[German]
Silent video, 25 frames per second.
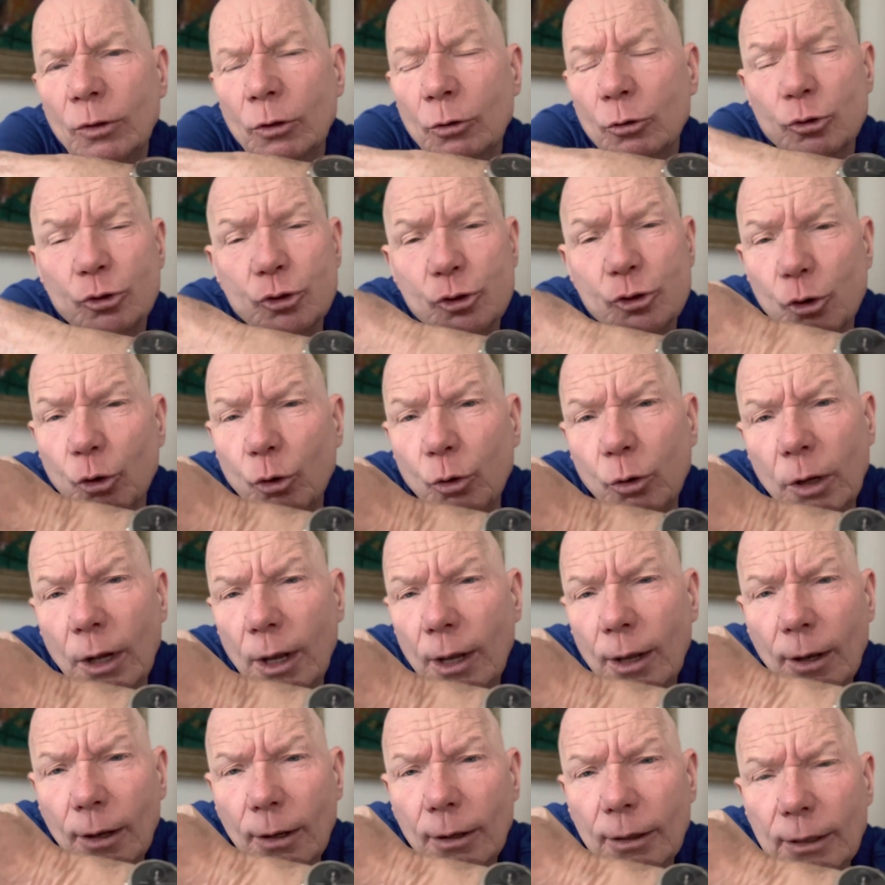Und so
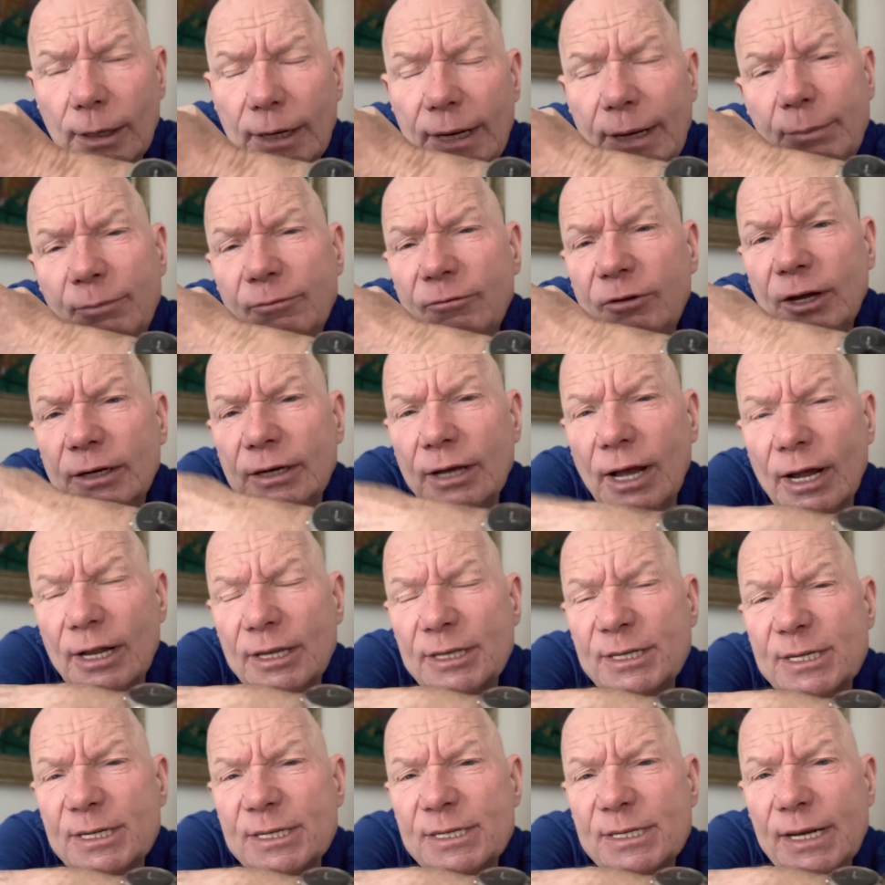leben wir ein
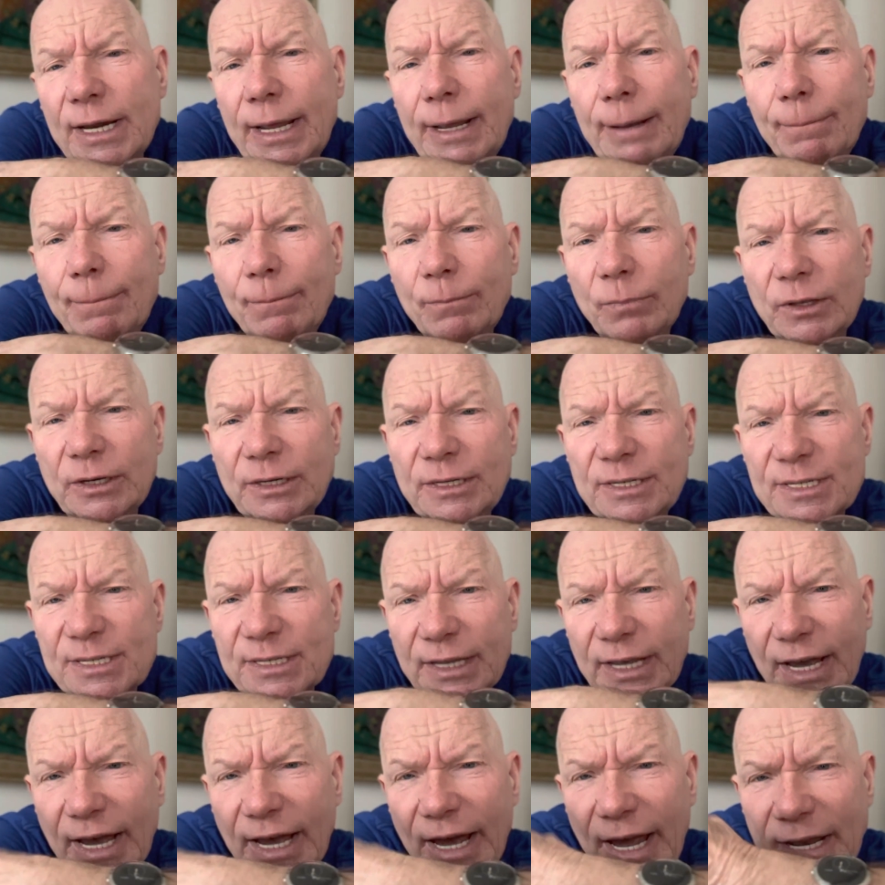ganzes Leben in
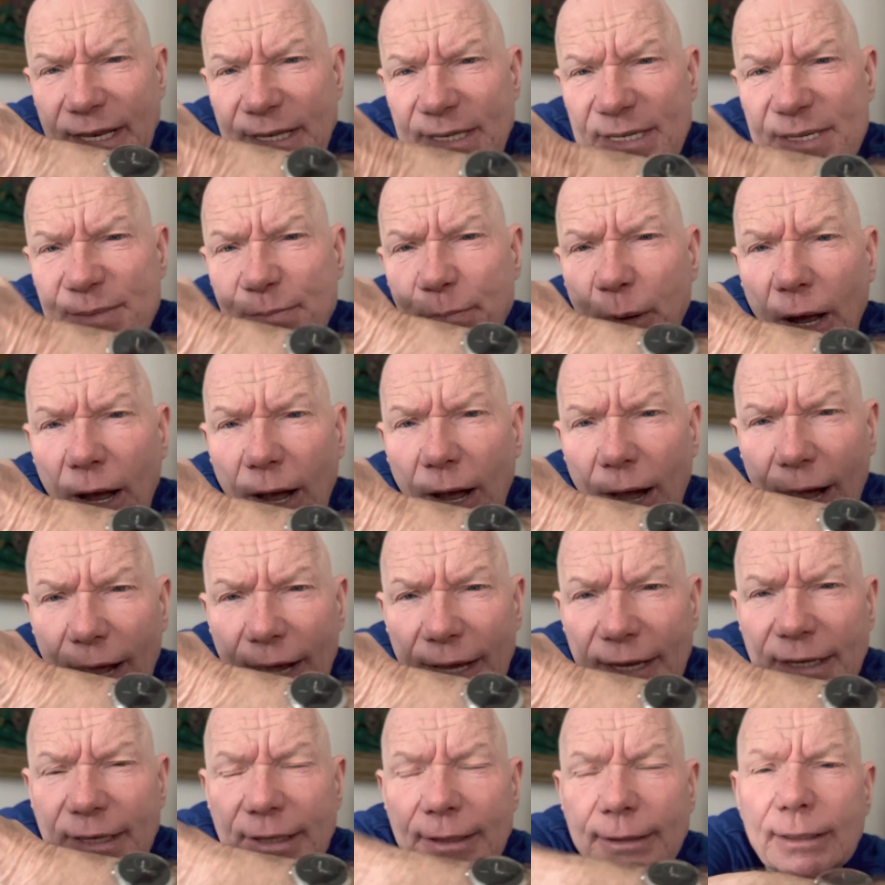diesen
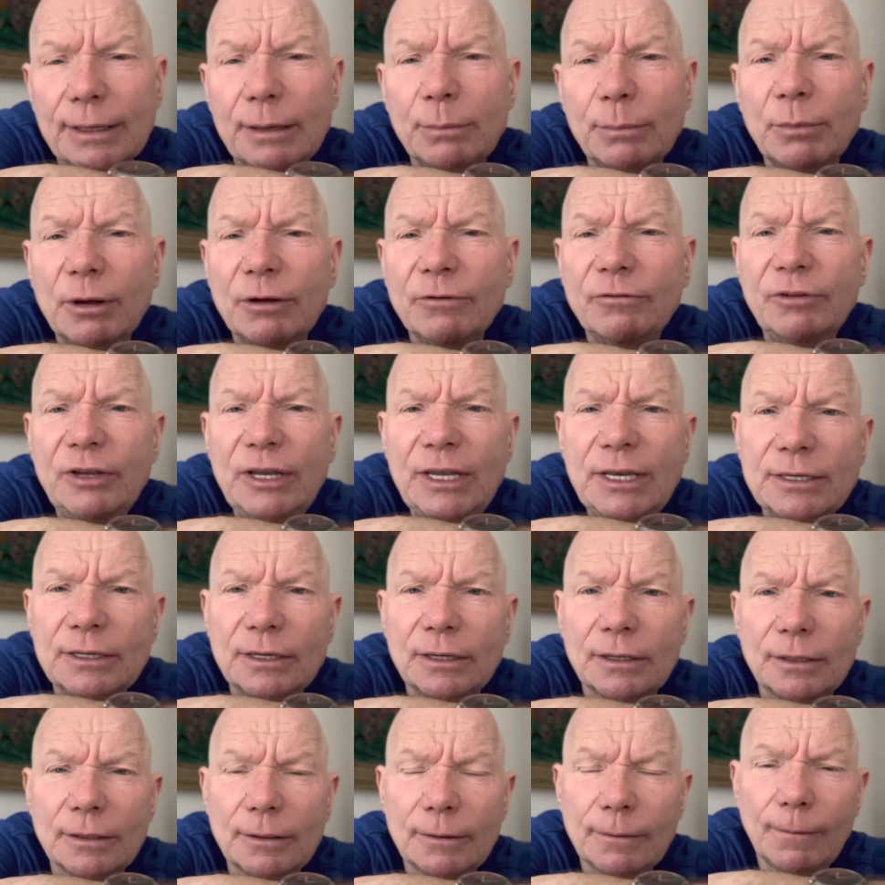Grenzbereichen immer
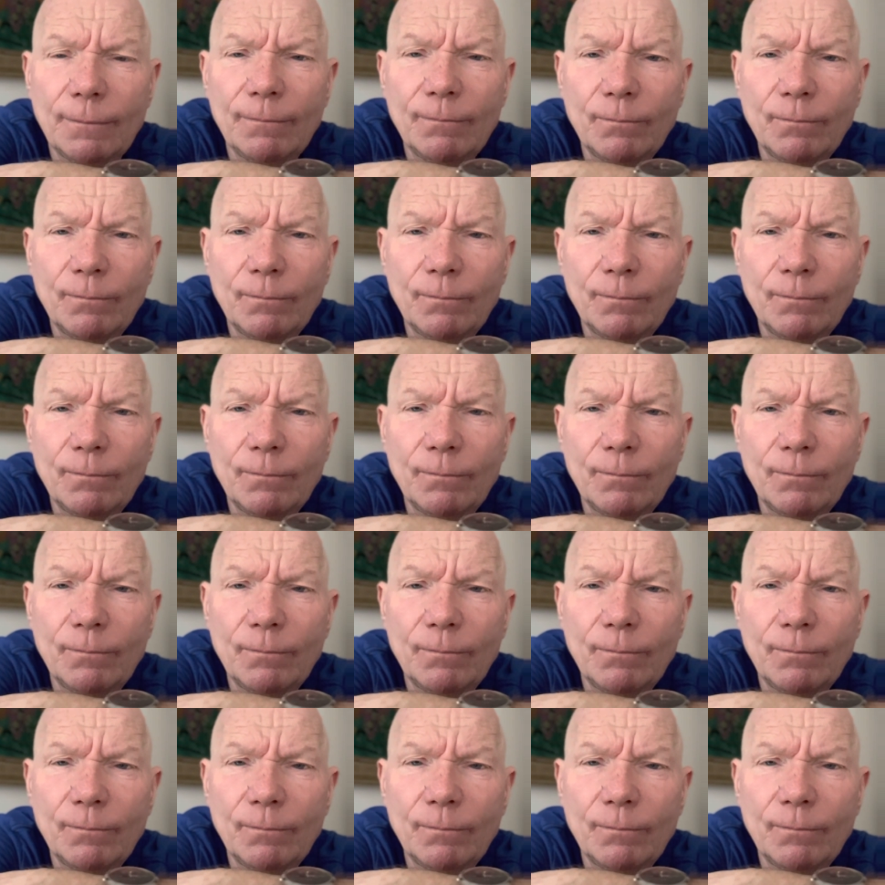wieder.